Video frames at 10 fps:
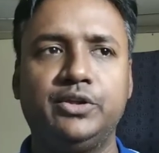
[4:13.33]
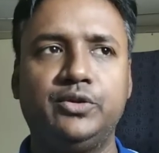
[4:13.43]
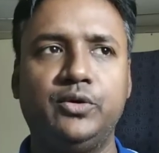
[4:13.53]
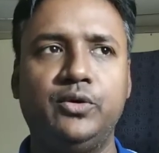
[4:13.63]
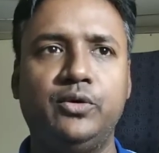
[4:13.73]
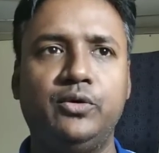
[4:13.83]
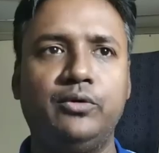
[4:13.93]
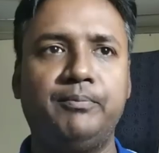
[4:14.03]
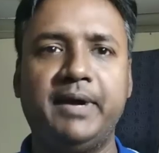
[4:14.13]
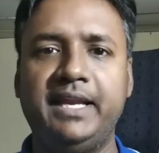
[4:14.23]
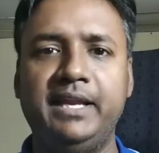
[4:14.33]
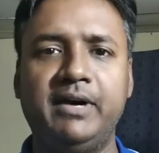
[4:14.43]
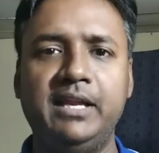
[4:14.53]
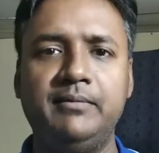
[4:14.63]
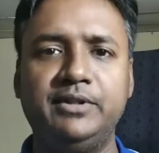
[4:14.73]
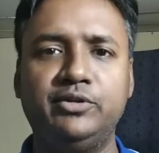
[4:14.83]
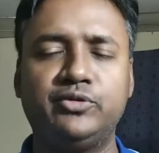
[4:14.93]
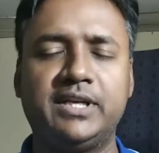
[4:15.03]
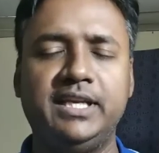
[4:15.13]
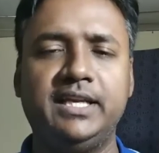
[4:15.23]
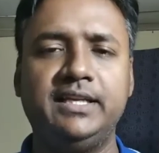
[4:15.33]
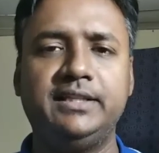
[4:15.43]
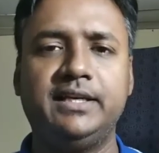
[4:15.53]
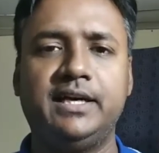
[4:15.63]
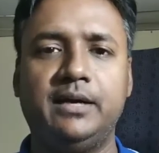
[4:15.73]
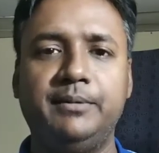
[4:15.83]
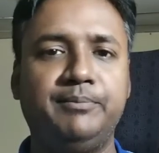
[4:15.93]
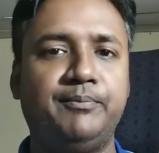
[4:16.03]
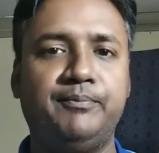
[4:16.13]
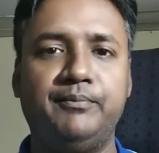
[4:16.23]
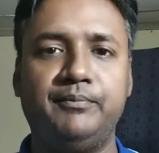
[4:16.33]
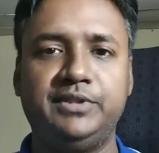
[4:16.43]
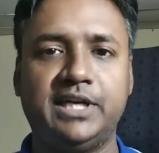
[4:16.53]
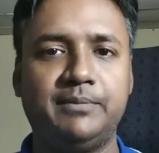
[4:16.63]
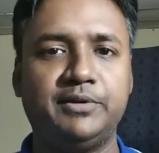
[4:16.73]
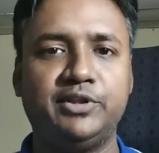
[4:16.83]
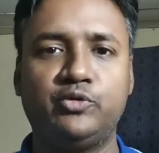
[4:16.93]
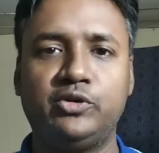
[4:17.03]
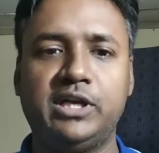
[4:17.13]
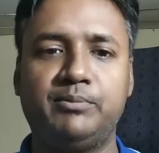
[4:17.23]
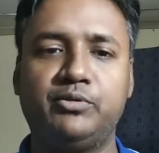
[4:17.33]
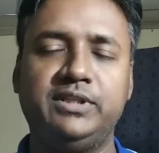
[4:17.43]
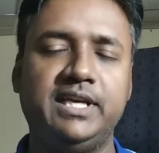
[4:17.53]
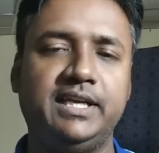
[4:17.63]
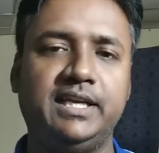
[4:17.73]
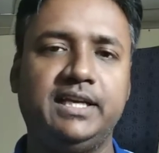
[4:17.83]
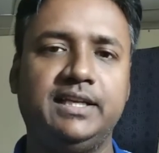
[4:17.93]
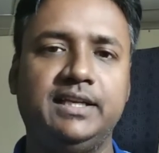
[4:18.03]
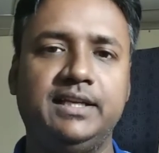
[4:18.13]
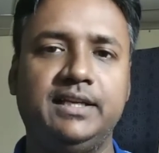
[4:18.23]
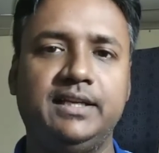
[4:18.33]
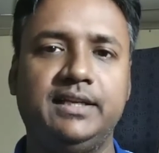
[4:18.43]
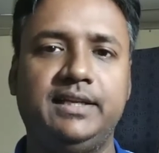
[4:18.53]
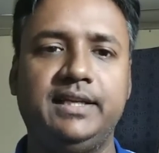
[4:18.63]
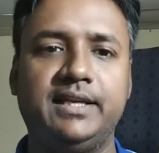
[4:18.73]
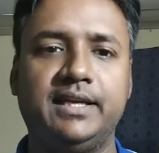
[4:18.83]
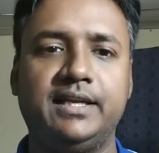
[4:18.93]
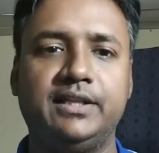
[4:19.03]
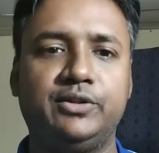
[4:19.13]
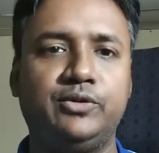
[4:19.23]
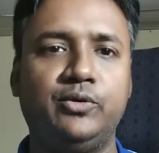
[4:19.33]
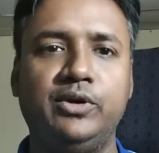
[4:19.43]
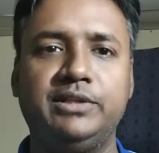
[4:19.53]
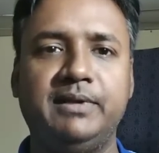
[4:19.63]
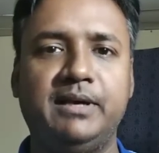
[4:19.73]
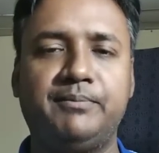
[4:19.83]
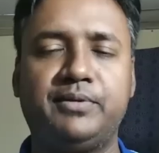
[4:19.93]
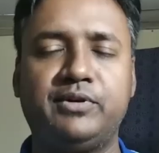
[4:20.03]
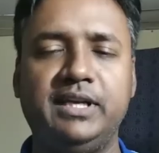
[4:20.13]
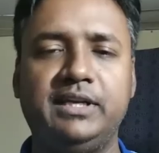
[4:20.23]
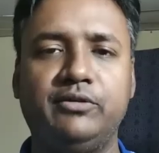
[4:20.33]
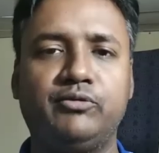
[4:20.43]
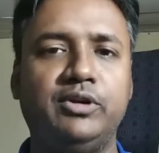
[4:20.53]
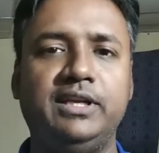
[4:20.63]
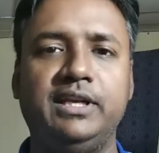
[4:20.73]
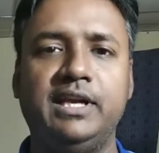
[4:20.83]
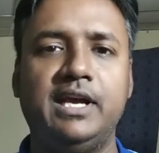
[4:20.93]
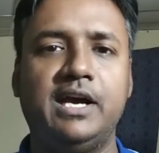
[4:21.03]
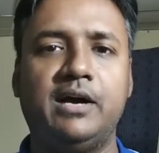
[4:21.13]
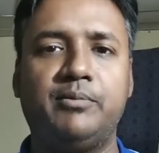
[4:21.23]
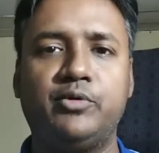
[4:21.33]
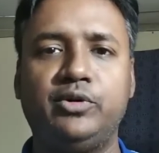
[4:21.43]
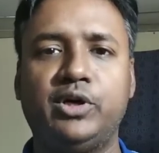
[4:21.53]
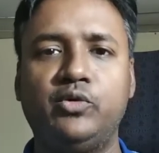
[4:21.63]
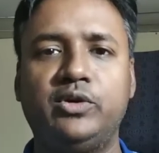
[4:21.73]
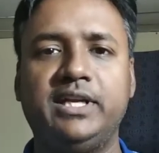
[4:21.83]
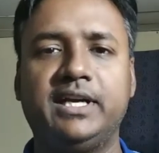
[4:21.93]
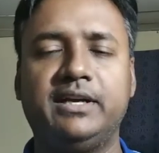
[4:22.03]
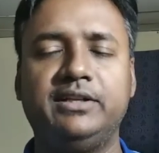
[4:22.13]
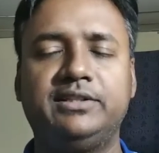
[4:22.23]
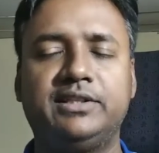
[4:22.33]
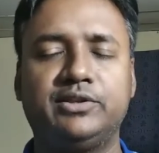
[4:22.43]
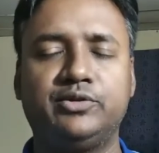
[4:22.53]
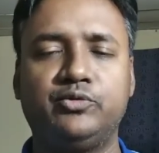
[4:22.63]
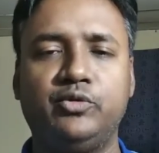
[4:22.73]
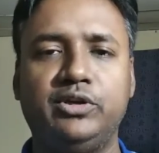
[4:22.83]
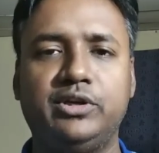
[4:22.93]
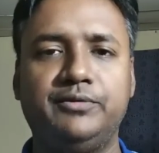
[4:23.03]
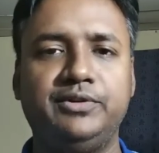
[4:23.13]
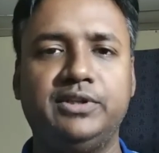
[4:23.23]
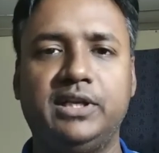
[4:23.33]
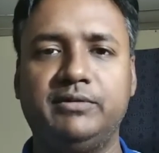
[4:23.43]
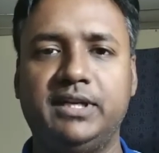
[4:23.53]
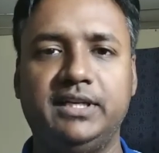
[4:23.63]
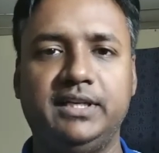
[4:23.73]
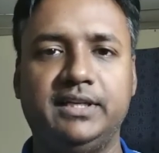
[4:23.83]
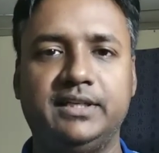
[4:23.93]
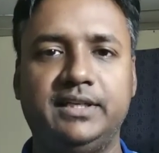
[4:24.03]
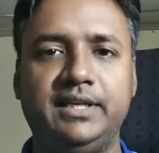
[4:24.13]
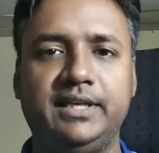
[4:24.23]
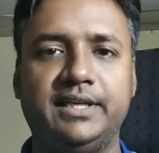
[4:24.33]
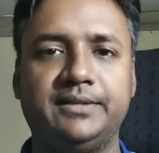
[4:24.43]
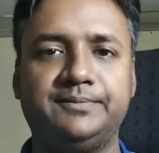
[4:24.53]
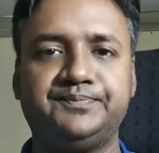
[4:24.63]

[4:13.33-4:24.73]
तो पहले वाले में दोस्तों क्लियर नहीं था अभी चार परसेंट कोटा आपको दिया गया है ठीक है तो इसमें आप कहीं कोई आपको डाउट या इस तरह से कोई कंफ्यूजन आने वाले नहीं है ठीक है